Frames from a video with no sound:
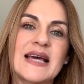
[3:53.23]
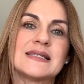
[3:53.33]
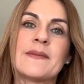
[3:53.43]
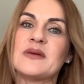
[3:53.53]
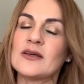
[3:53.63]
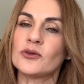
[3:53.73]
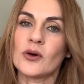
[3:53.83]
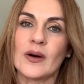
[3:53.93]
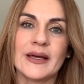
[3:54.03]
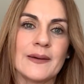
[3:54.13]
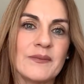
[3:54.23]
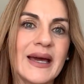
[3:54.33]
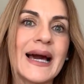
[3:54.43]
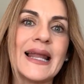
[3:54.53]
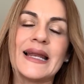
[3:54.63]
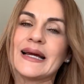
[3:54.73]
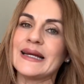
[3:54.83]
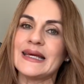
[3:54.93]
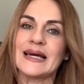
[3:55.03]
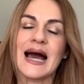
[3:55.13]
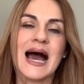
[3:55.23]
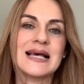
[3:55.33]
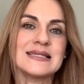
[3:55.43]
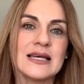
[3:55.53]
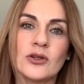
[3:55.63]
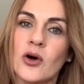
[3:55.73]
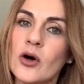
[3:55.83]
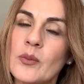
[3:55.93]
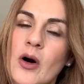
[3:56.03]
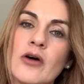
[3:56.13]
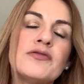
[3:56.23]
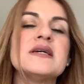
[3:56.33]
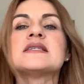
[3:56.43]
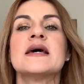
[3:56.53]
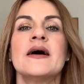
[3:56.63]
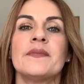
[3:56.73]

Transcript: aislamiento en Venga la Alegría, haciendo home office,